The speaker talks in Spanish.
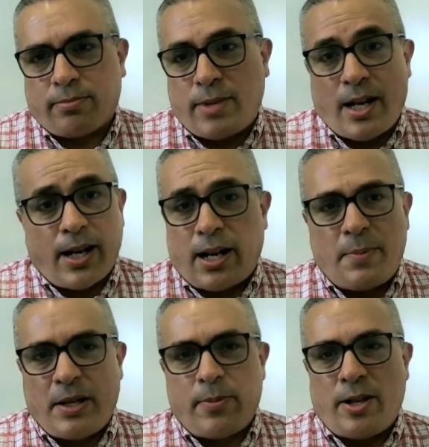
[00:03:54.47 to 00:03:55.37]
tiene la
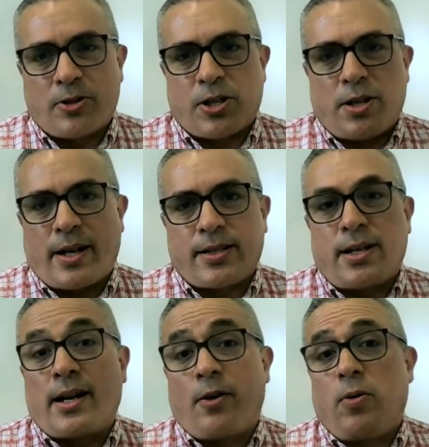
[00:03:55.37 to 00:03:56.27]
misma
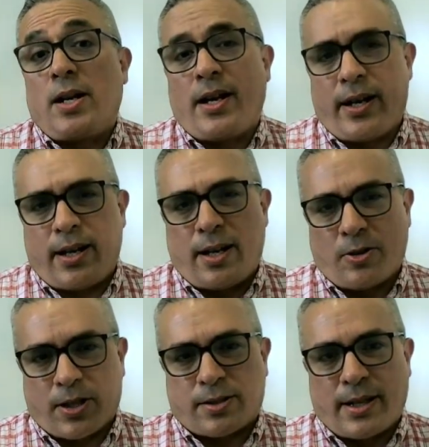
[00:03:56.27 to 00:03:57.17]
idiosincrasia que cualquiera de
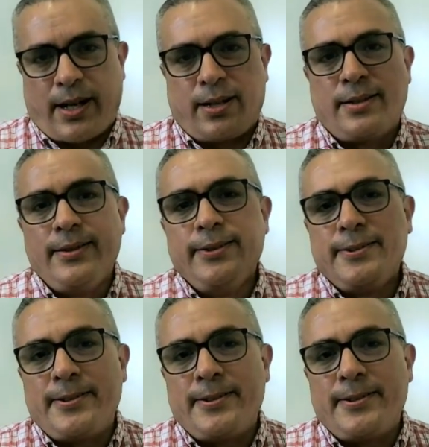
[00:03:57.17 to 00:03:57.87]
los que está